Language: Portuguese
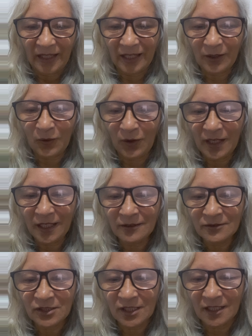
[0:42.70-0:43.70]
E
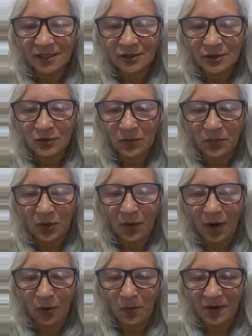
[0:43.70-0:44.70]
correndo diante, subiu
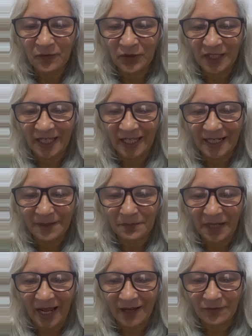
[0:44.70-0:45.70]
a uma figueira
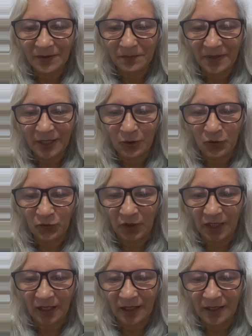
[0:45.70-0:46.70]
brava para o
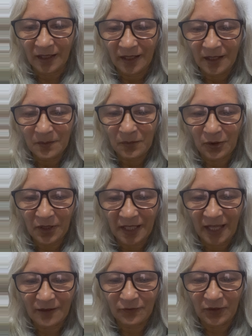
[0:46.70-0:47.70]
ver,
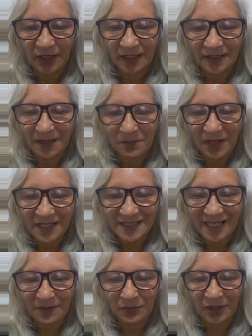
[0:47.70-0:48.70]
porque havia de
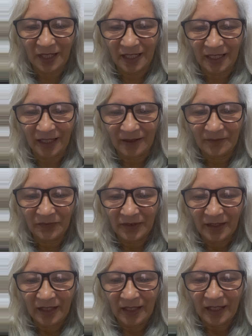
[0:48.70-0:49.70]
passar por ali.
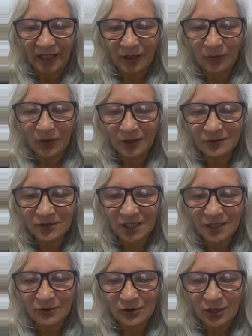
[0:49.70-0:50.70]
E quando
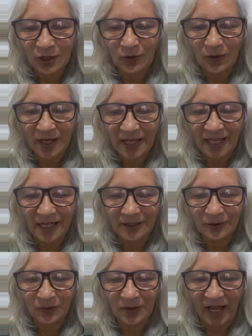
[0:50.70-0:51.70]
Jesus chegou
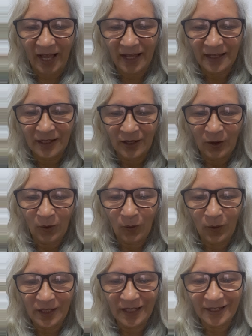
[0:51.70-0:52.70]
àquele lugar,
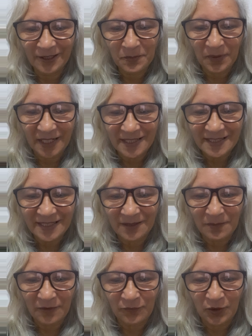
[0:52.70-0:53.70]
olhando para
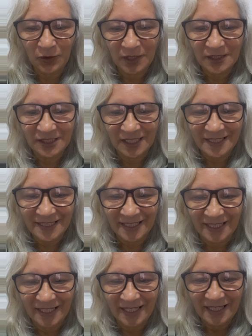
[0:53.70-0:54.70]
cima, viu e
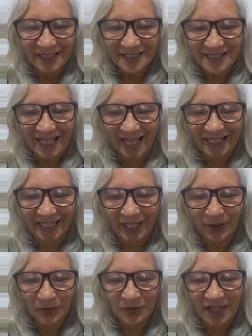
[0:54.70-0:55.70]
disse:
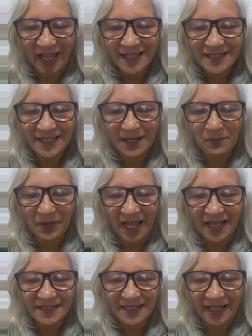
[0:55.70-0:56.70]
Zaqueu, desce
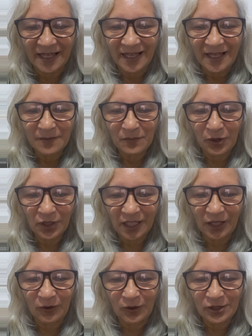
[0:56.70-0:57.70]
depressa,
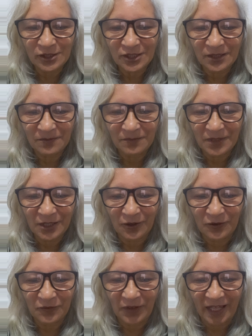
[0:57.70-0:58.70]
porque hoje me
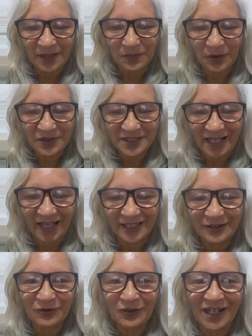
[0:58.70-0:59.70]
convém pousar em
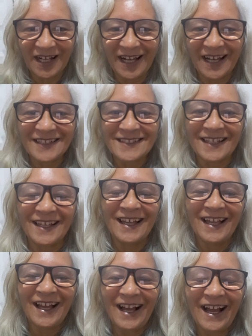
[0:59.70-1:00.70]
tua casa.
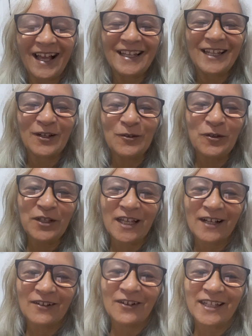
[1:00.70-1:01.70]

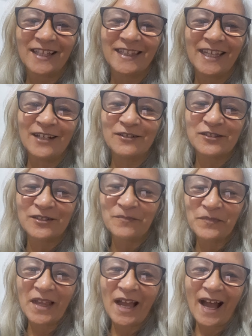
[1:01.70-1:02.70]
Aleluia, glória a Deus.
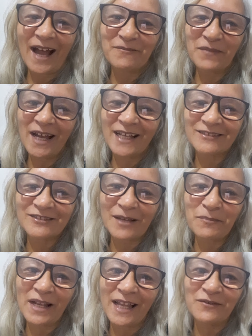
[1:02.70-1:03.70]
Amados, a
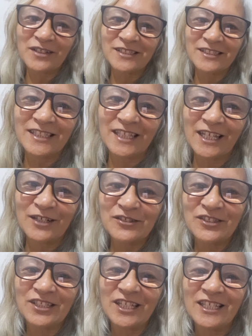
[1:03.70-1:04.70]
palavra
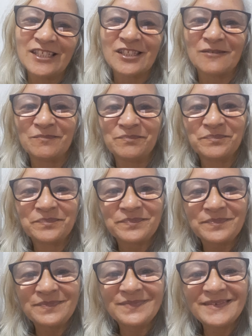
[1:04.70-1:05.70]
Deus diz
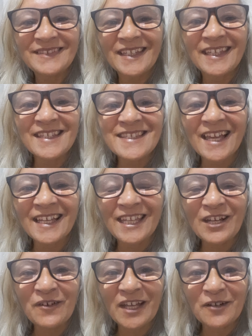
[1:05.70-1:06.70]
que
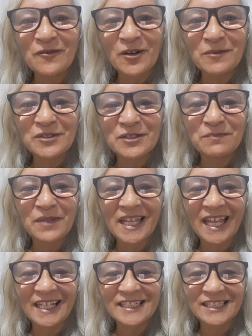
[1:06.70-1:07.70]
Zaqueu era um homem de
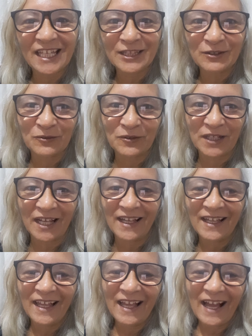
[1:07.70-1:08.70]
pequena estatura.
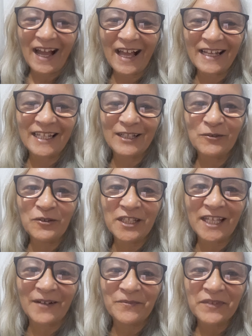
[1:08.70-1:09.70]

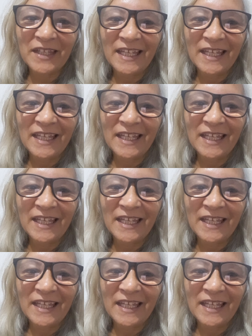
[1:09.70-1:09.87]
Aleluia.